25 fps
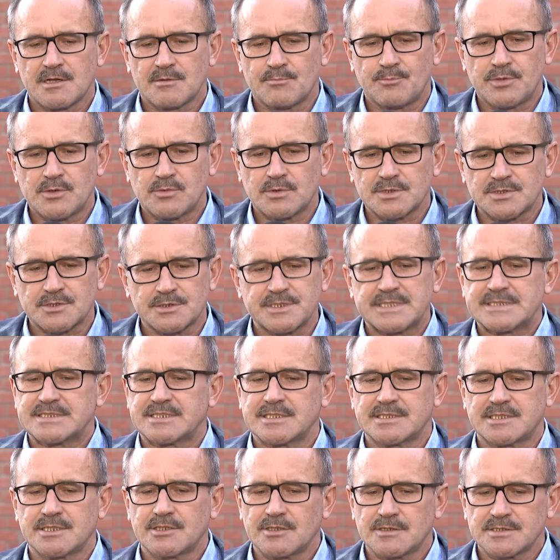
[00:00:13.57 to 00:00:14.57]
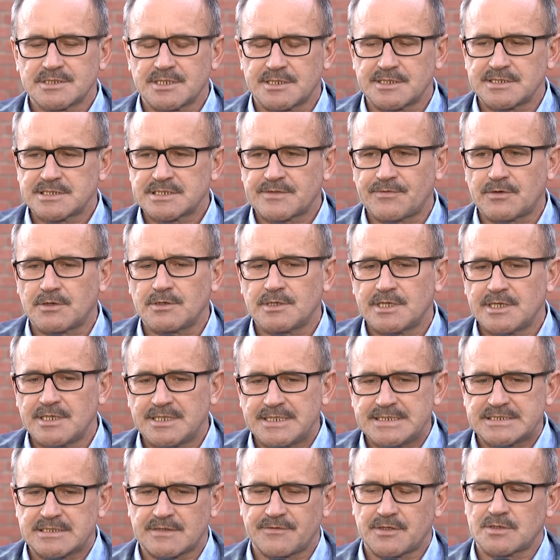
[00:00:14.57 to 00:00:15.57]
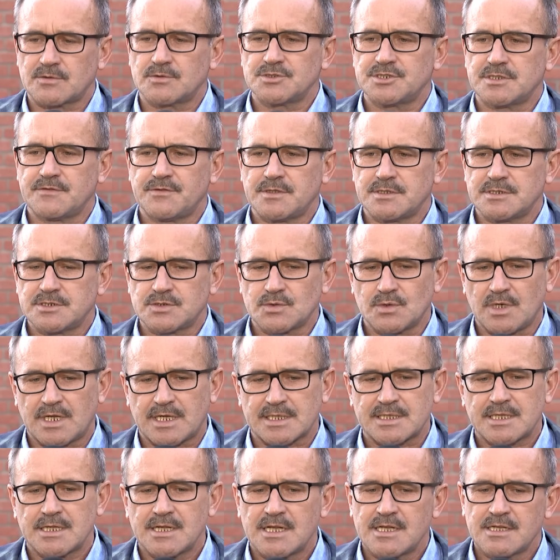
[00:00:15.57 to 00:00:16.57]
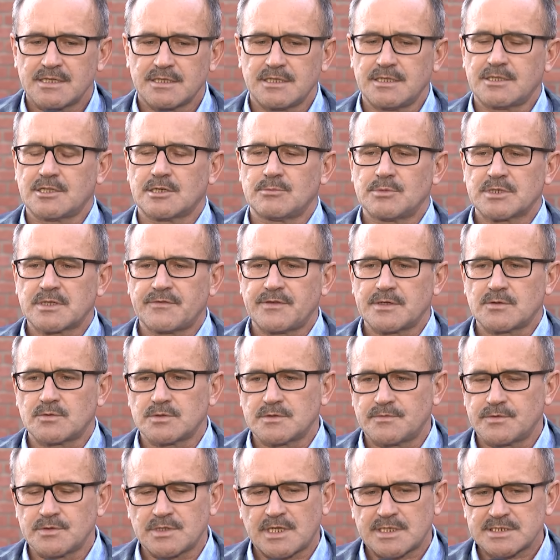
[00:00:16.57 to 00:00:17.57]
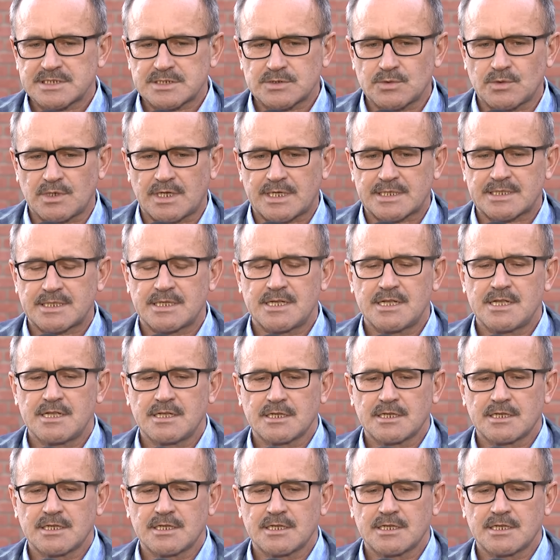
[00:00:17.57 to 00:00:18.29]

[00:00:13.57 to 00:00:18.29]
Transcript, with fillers: Było to niestety rodzeństwo Eliza wieku 9 lat i Tomek wieku 12 lat,